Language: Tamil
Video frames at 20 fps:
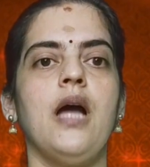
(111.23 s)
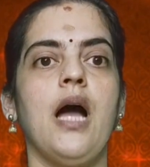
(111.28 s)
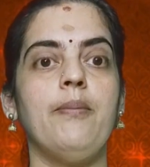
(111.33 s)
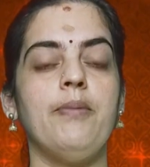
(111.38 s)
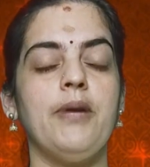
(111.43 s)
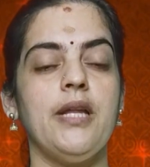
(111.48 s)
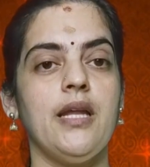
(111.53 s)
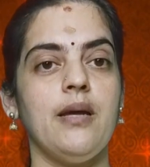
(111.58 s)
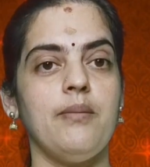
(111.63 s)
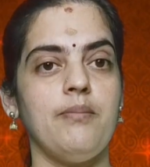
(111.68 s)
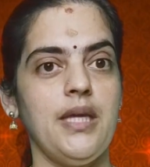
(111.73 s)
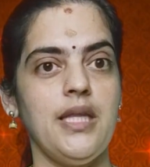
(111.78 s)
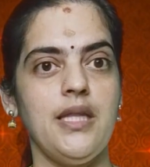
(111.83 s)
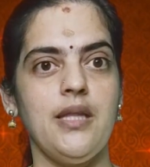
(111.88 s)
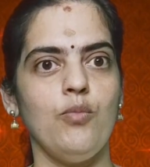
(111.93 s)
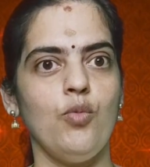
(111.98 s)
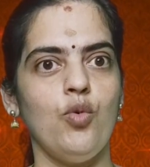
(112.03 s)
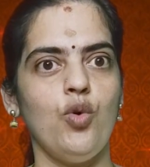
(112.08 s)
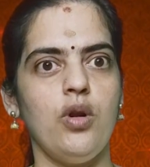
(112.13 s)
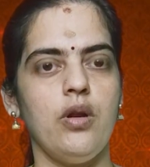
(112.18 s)
அப்படின்னா
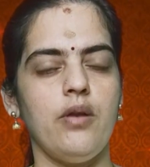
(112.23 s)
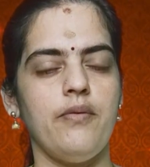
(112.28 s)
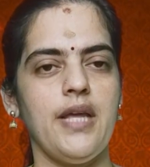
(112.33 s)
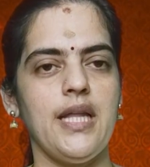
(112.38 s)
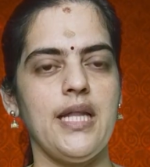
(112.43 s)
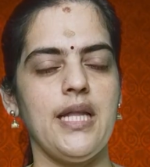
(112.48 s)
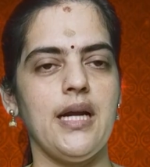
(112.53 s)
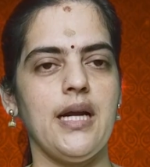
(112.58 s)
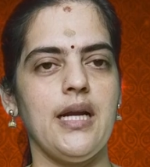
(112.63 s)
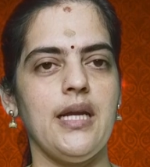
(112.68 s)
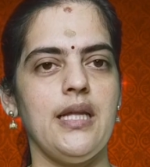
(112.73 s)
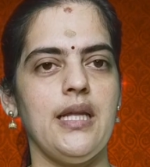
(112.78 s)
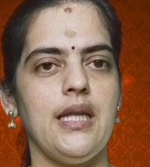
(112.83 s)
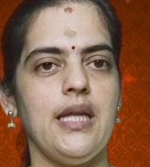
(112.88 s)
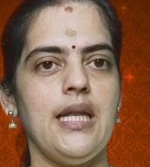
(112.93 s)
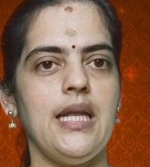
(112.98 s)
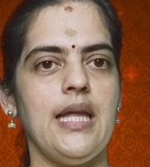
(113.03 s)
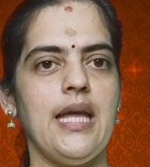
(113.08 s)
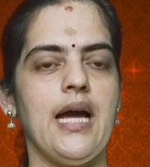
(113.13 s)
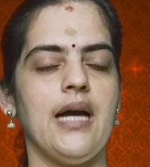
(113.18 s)
மீதி மூன்று வேதங்களில்
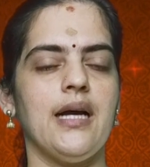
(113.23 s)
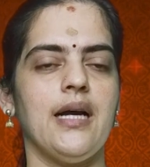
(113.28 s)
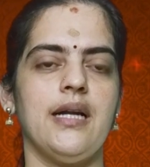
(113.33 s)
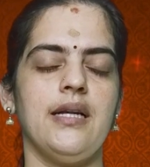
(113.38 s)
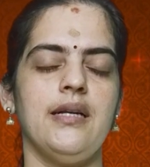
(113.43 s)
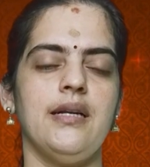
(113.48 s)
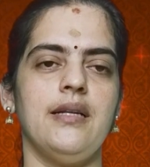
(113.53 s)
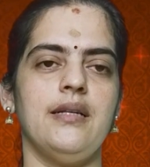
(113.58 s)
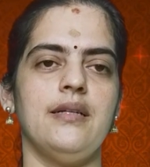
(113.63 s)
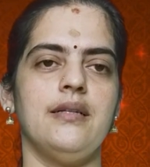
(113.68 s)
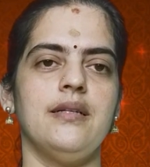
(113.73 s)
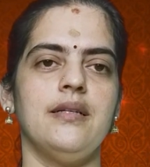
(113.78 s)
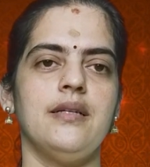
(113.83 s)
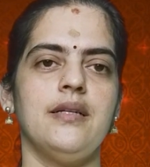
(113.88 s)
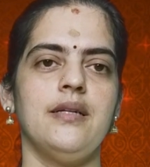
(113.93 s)
இல்லையா கண்ணன்